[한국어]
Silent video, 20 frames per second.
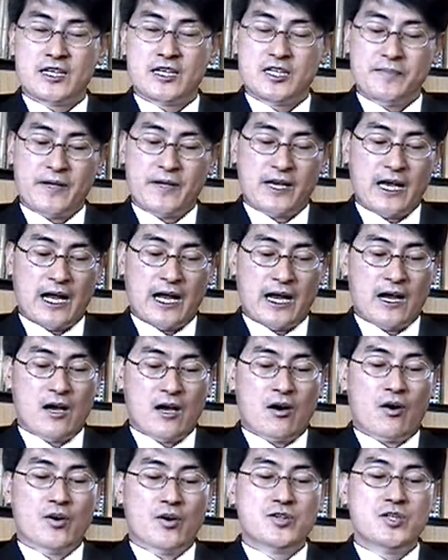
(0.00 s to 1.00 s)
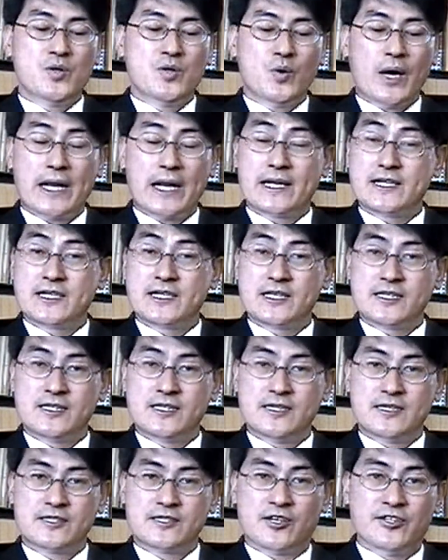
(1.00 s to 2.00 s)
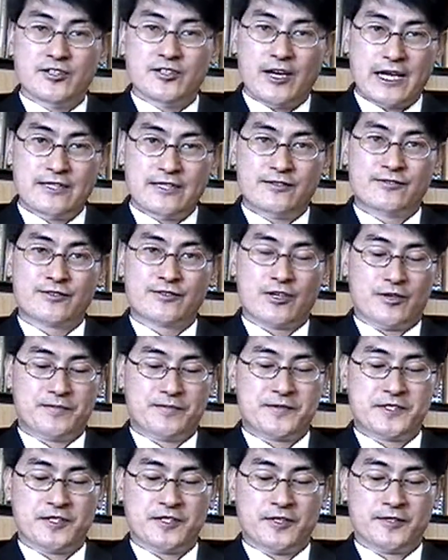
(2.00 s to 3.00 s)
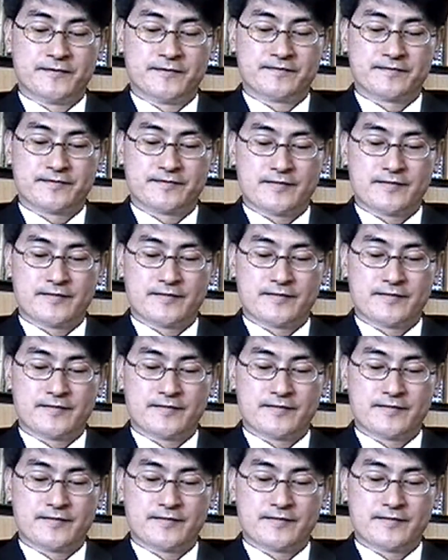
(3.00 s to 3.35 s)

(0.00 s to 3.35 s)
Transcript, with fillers: 이 배가 어디로 가는지를 전혀 알 수가 없죠.